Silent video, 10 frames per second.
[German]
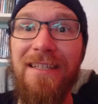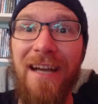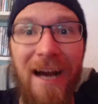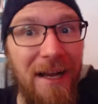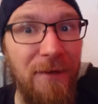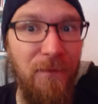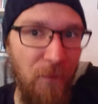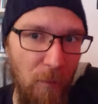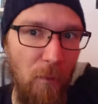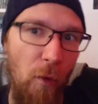gerade
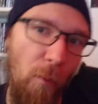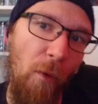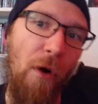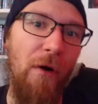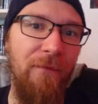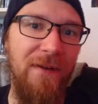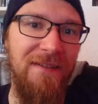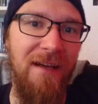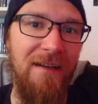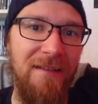vom Humor und
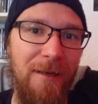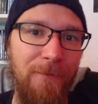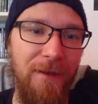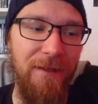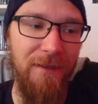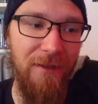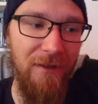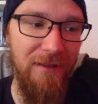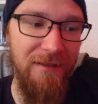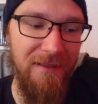was da alles abgeht.
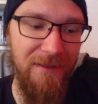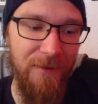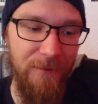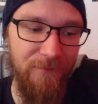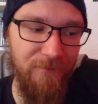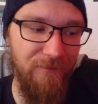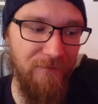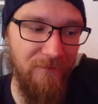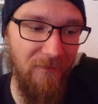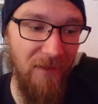Und äh,
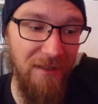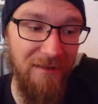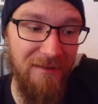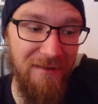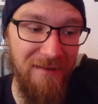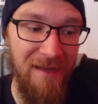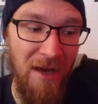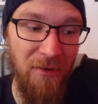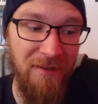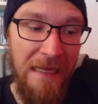
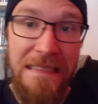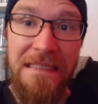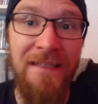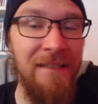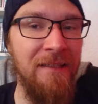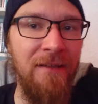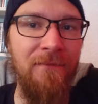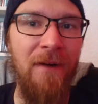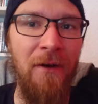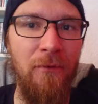dadurch, dass die Kinder
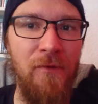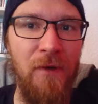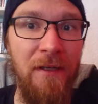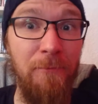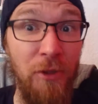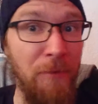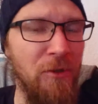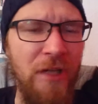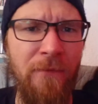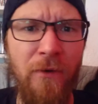drin waren und so an
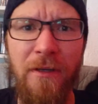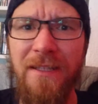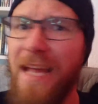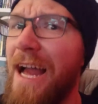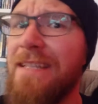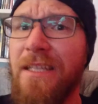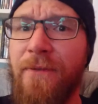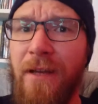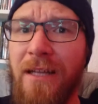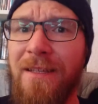bestimmten Stellen wirklich
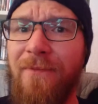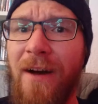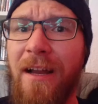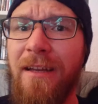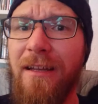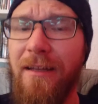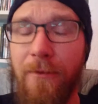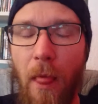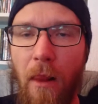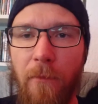herzhaft gelacht waren,
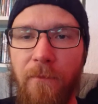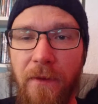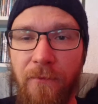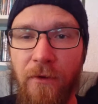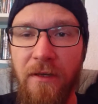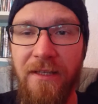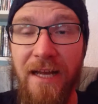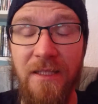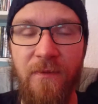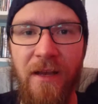äh, wirklich
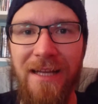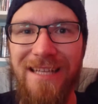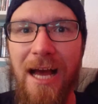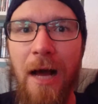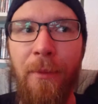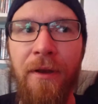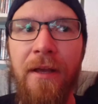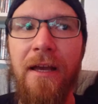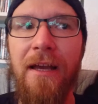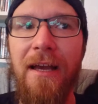herzhaft gelacht
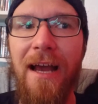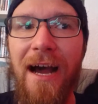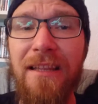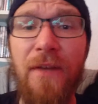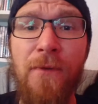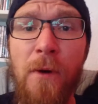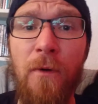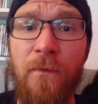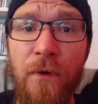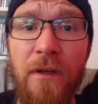haben, hat der Film
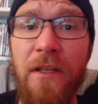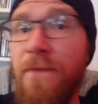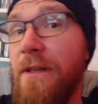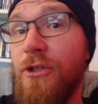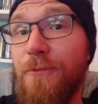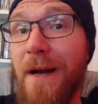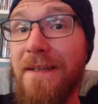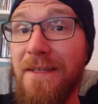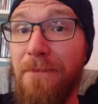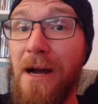auch wirklich viel
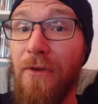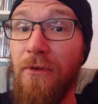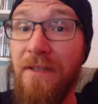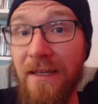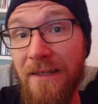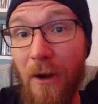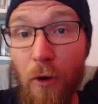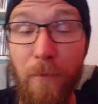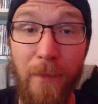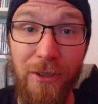Spaß gemacht und ich hatte
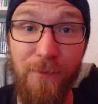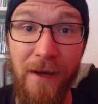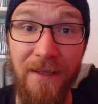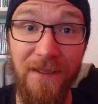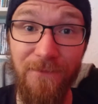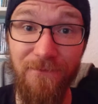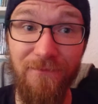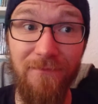auch meinen Spaß.